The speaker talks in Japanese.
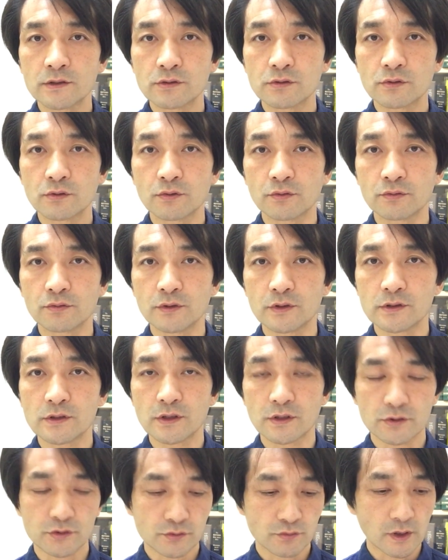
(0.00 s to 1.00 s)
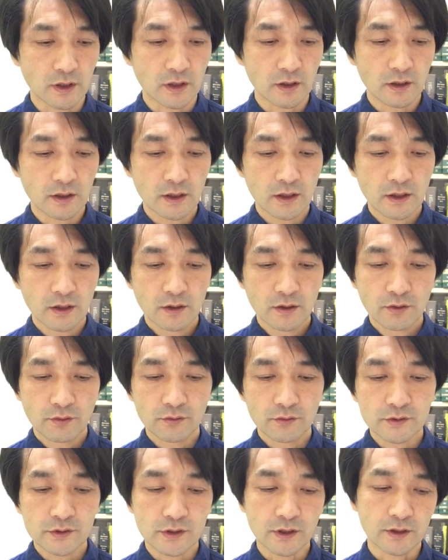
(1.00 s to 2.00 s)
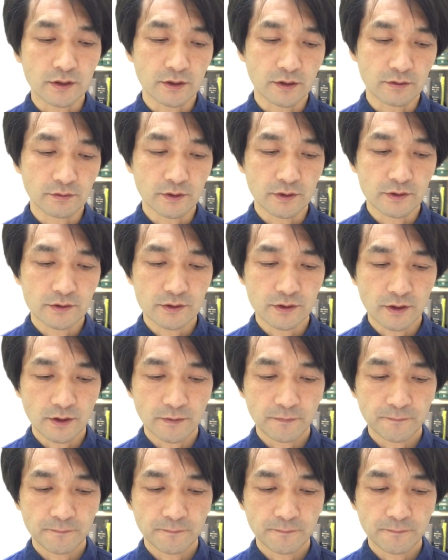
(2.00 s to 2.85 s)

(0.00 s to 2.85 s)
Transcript: すというふうに聖書は教えてるんですね。